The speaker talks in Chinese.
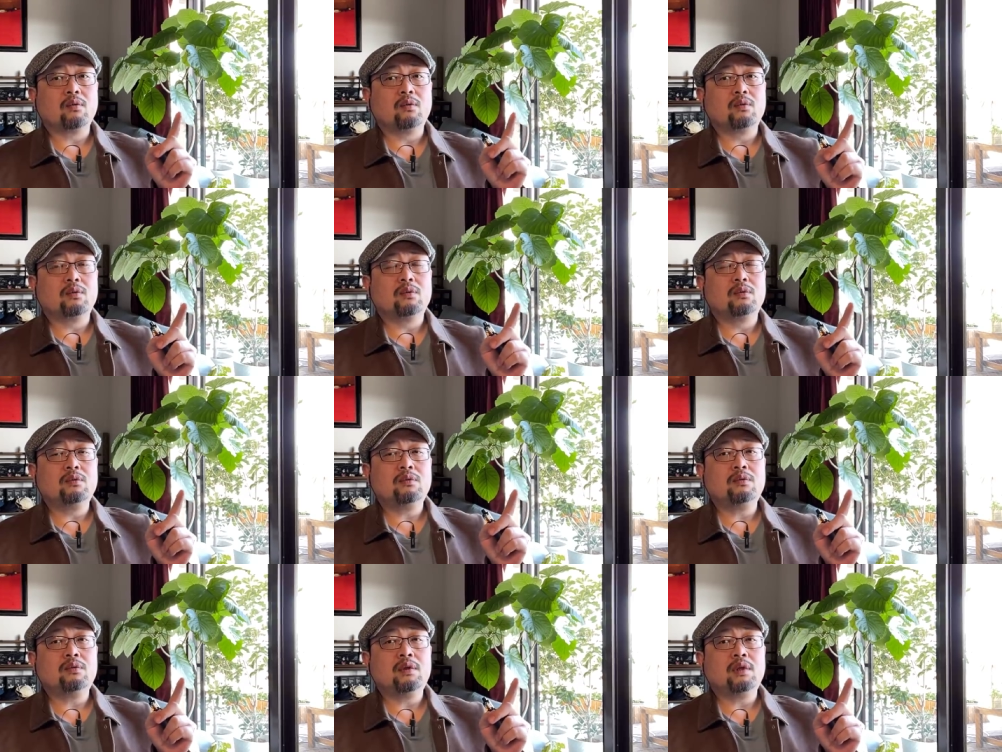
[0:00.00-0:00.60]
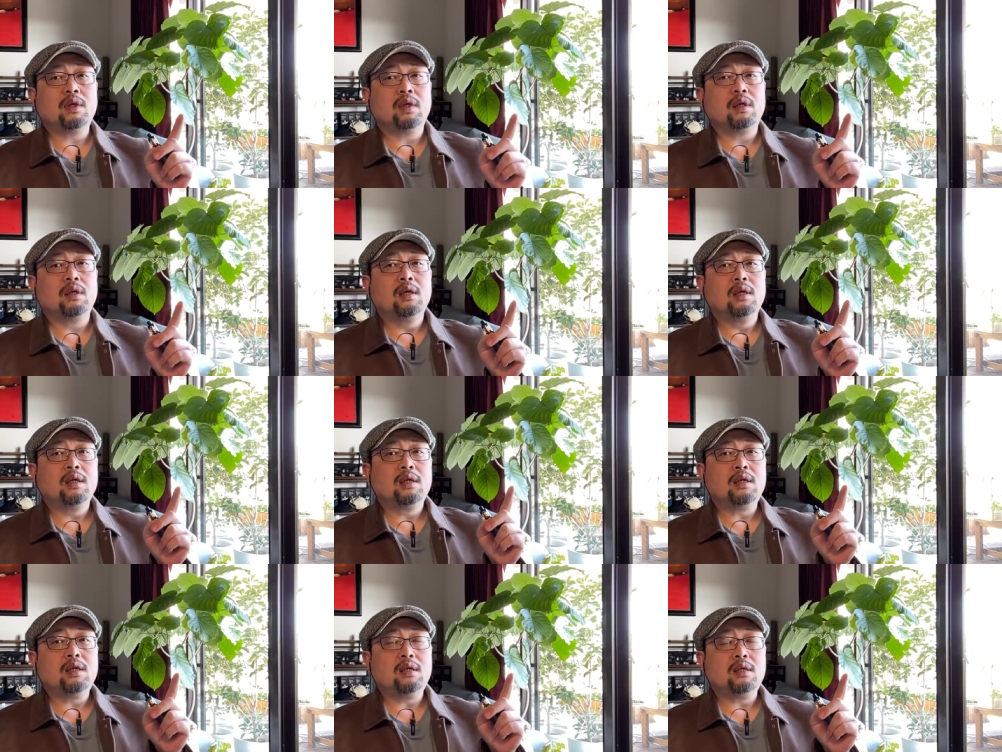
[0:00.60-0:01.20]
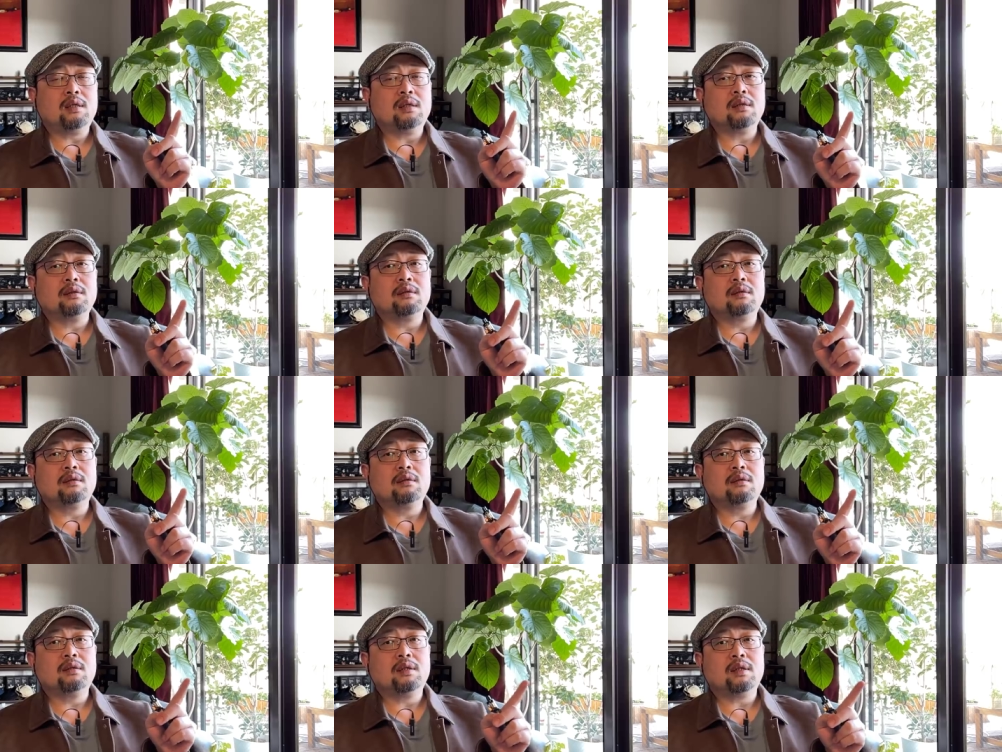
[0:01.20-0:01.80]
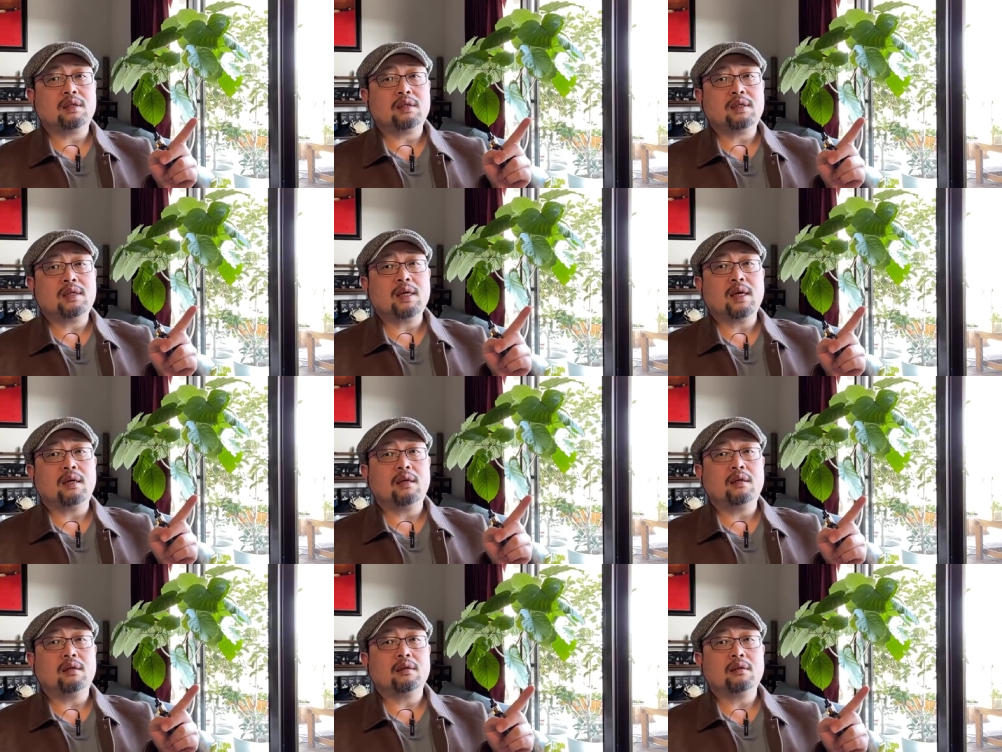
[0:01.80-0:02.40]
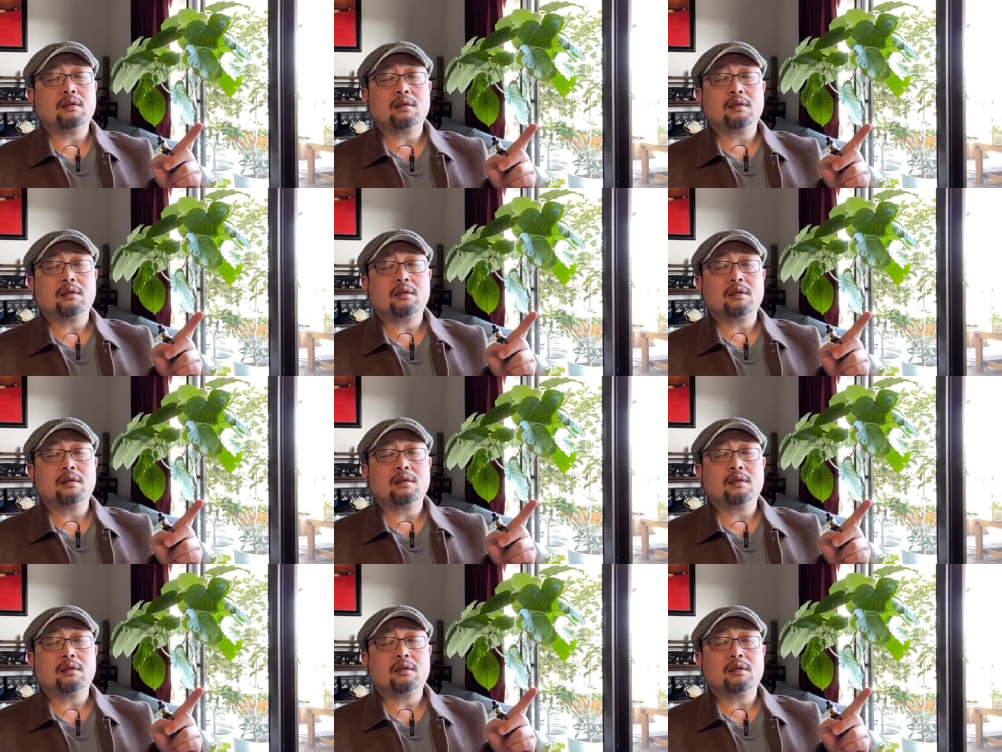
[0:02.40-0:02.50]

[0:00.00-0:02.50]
顾雏军呢已经自己建，